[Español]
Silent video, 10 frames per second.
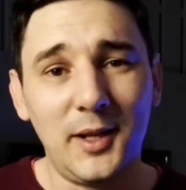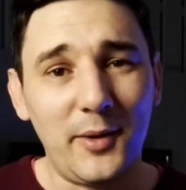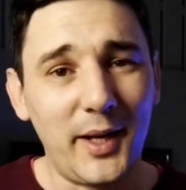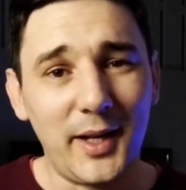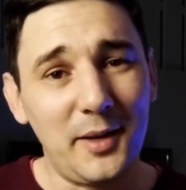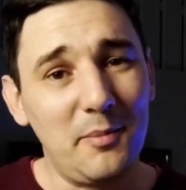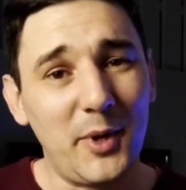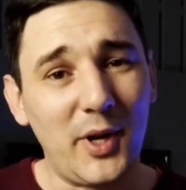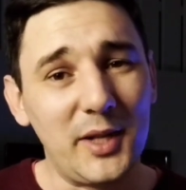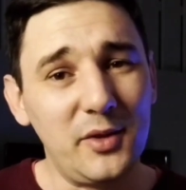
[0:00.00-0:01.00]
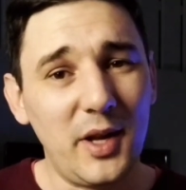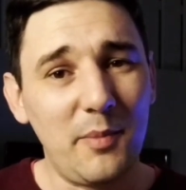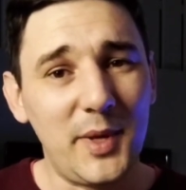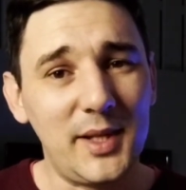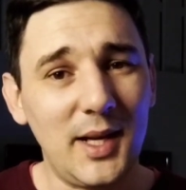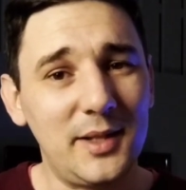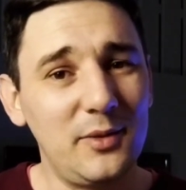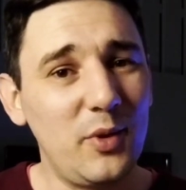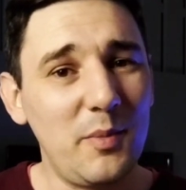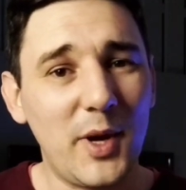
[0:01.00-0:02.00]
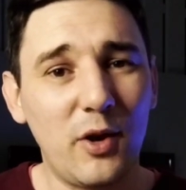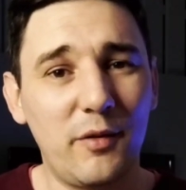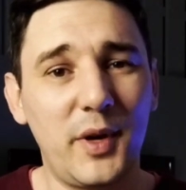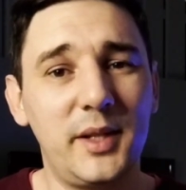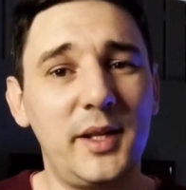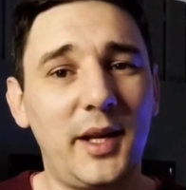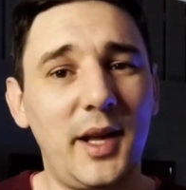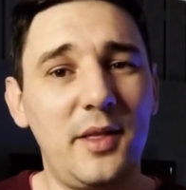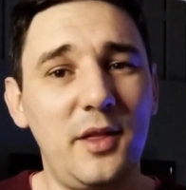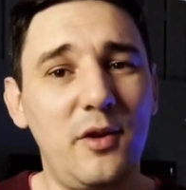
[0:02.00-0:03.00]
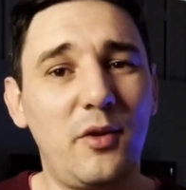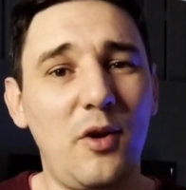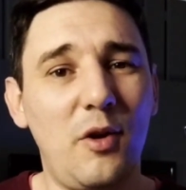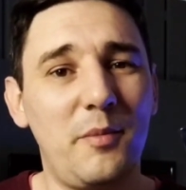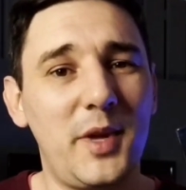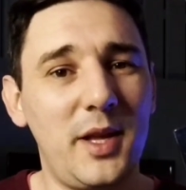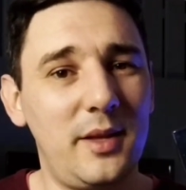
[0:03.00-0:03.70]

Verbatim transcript: la verdad que para ocasiones especiales no hay mejor Francia que Dior Homme